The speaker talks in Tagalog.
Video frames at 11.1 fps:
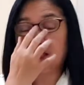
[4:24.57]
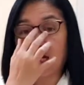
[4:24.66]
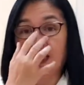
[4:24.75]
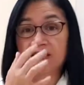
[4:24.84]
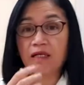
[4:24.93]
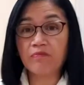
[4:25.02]

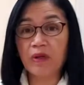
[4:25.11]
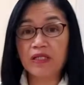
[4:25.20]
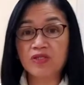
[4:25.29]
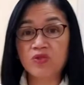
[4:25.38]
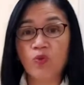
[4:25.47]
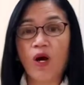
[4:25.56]
sa ating
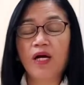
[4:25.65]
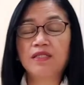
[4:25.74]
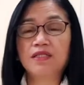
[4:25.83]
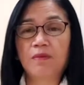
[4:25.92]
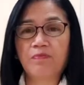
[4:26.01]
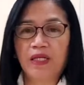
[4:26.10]
pagsuway
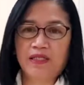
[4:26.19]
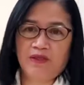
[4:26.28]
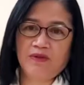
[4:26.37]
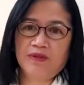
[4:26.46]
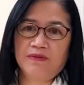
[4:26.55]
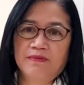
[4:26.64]
sa
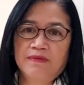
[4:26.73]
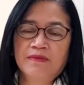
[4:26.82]
Panginoon.